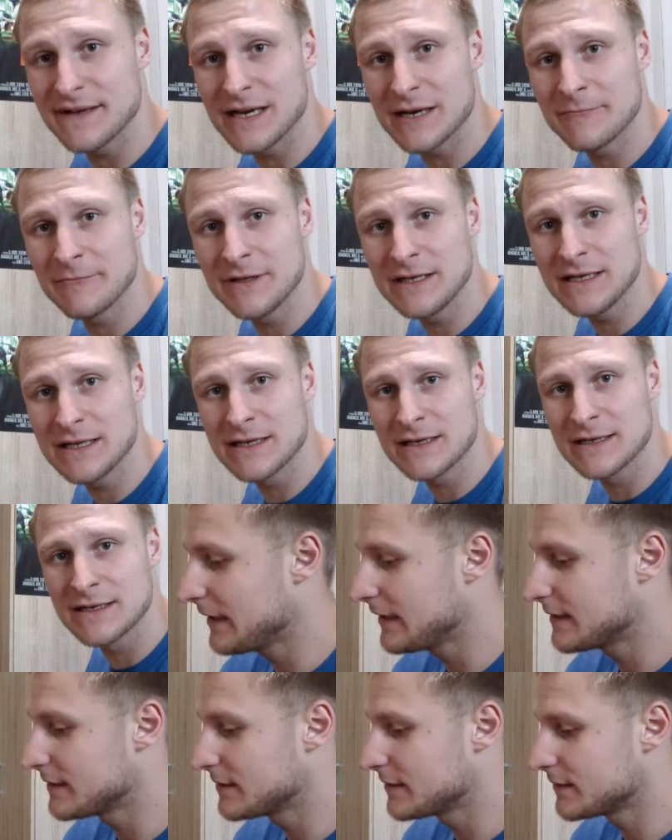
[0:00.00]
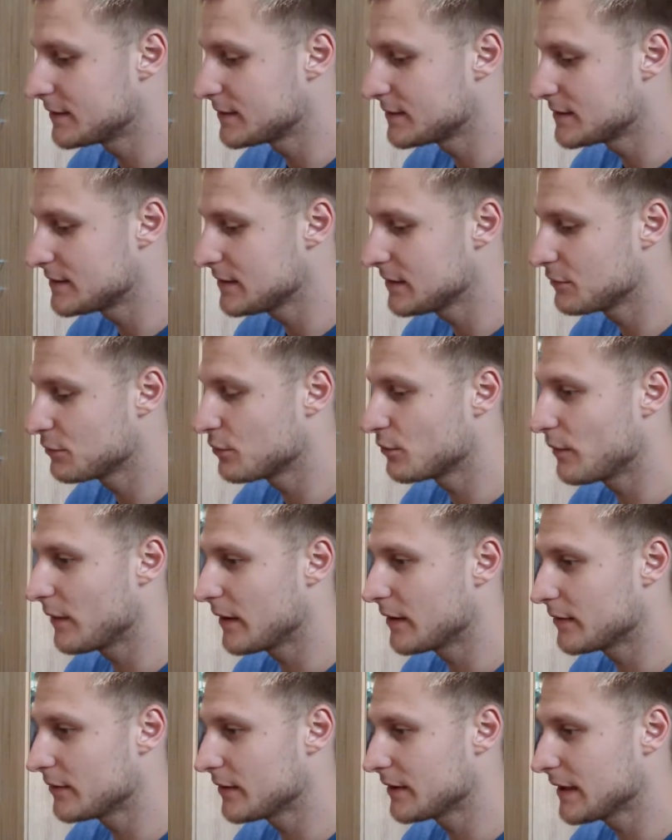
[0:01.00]
haben hier eine
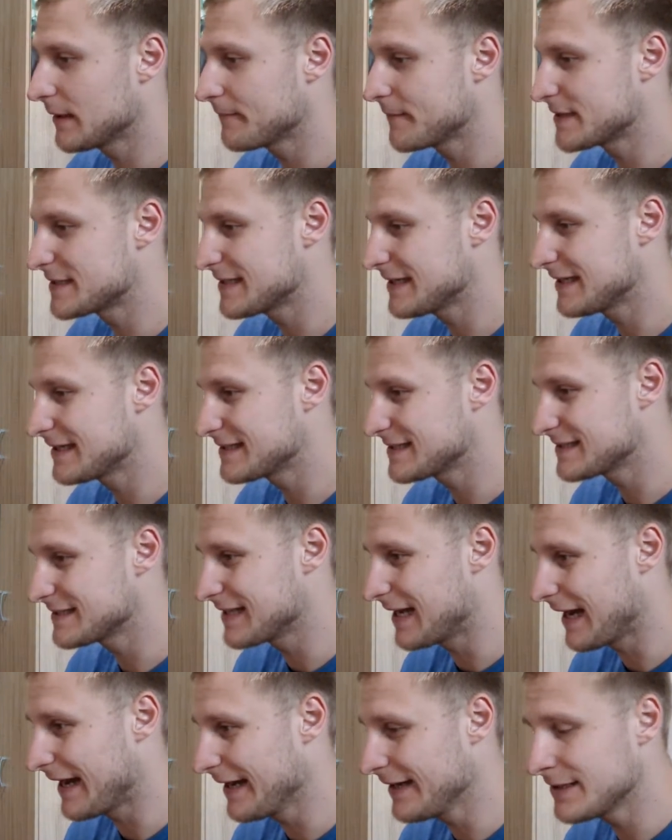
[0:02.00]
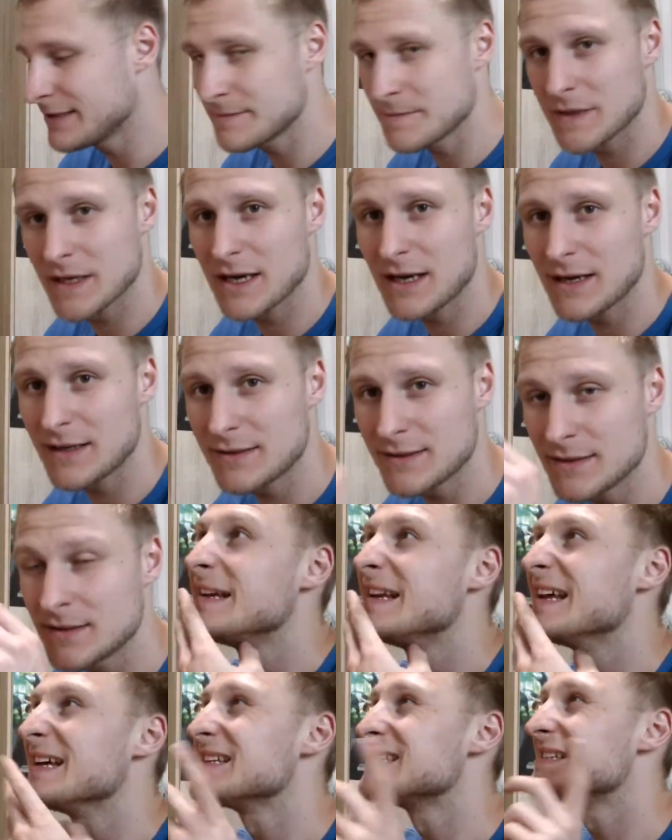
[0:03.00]
Secretware und ich habe gesehen, das ist eine Itemkarte.
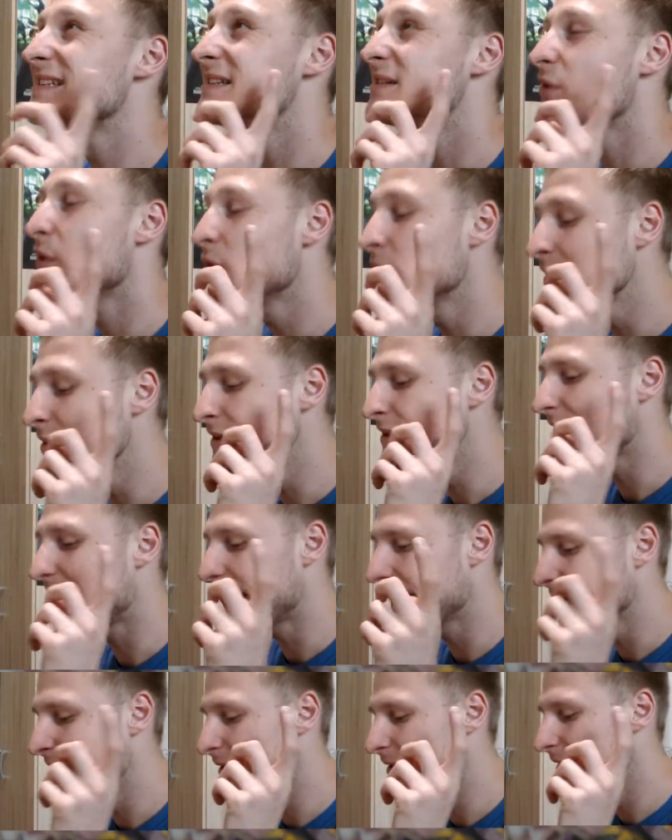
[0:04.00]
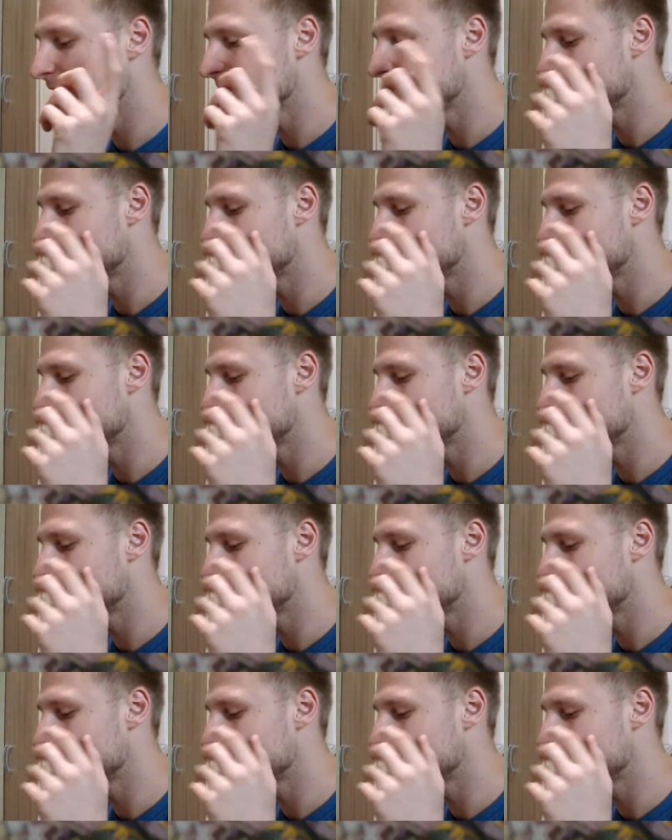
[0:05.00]
Das sollte eigentlich